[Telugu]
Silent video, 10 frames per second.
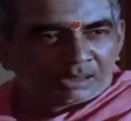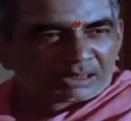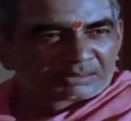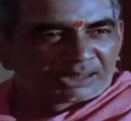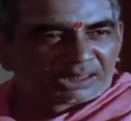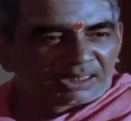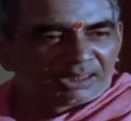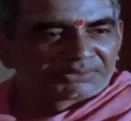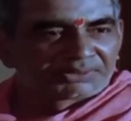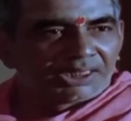రాత్రిపూట
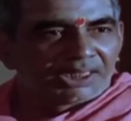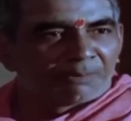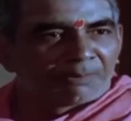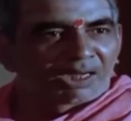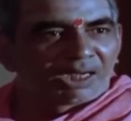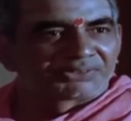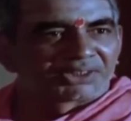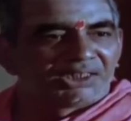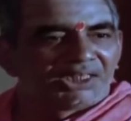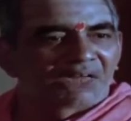ఏంటి పిచ్చికేకలు
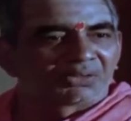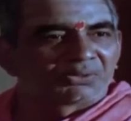అని అడిగితే